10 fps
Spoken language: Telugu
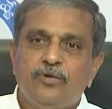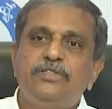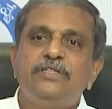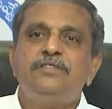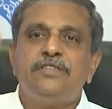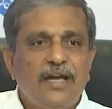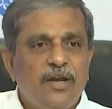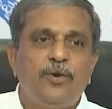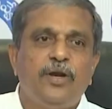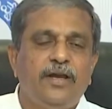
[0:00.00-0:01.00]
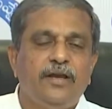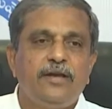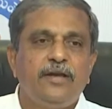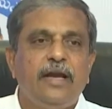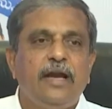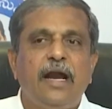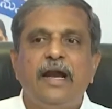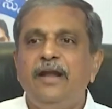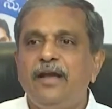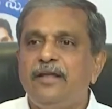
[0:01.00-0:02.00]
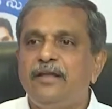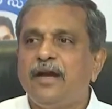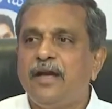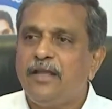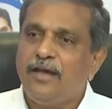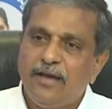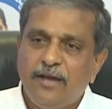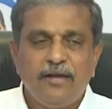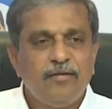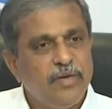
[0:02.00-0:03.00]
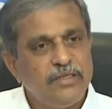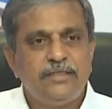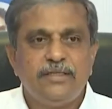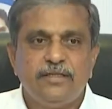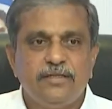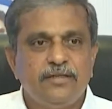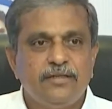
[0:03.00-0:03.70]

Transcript: క్వశ్చన్స్ చాలా ఉన్నాయి ఐడియల్ ఇది కాదా మంచిది